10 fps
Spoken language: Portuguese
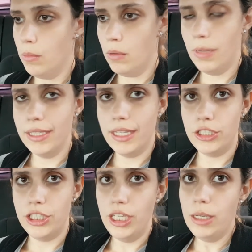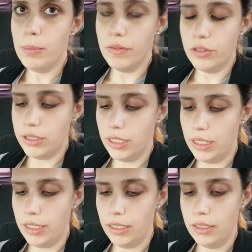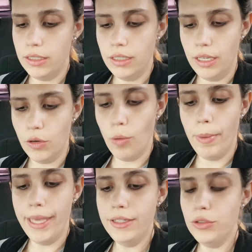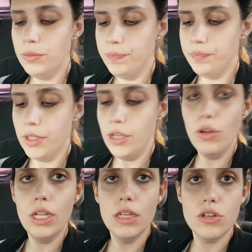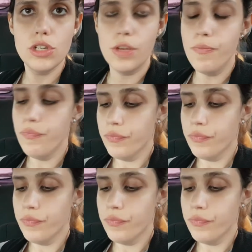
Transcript: uma batatinha para você ir comendo e o lanche.